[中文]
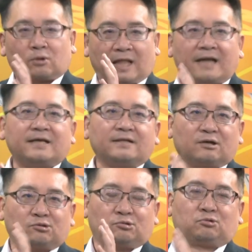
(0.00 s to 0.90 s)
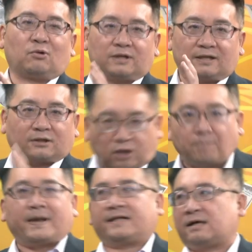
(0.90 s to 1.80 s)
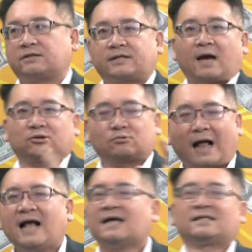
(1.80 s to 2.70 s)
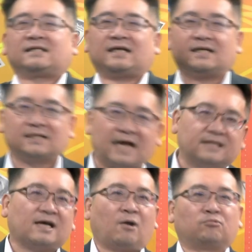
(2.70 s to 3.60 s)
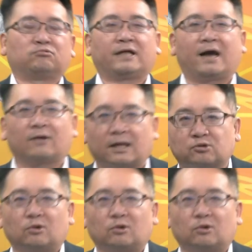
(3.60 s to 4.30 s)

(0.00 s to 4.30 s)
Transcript: 蓝营的许多人呢，动每条都跳出来 ，C S I 少无聊了，